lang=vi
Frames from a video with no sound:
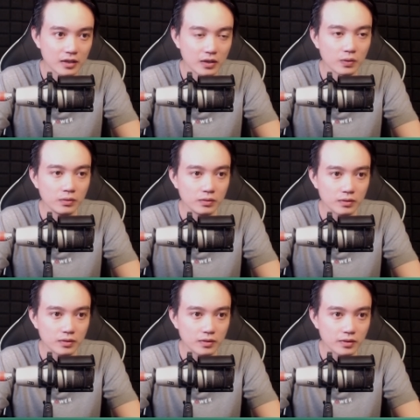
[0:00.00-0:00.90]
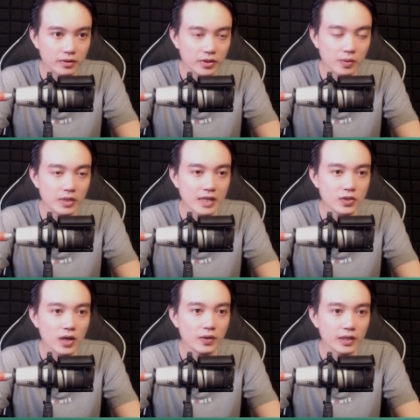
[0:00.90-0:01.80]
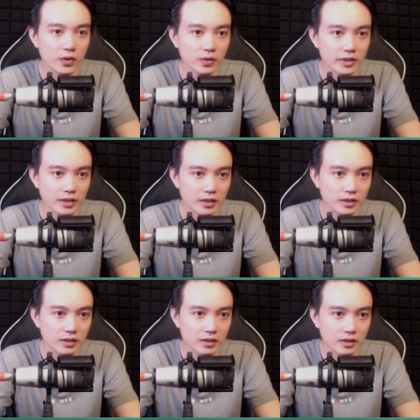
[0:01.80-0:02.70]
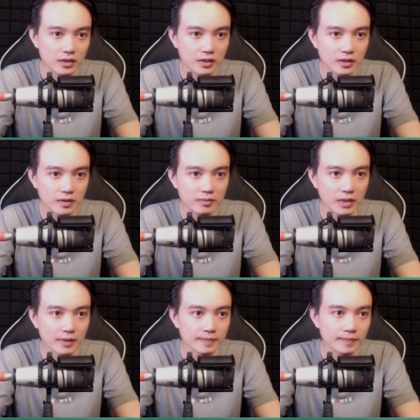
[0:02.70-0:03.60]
"Đủ, nhốt chà xoa của anh vô còn được á." "Mà..."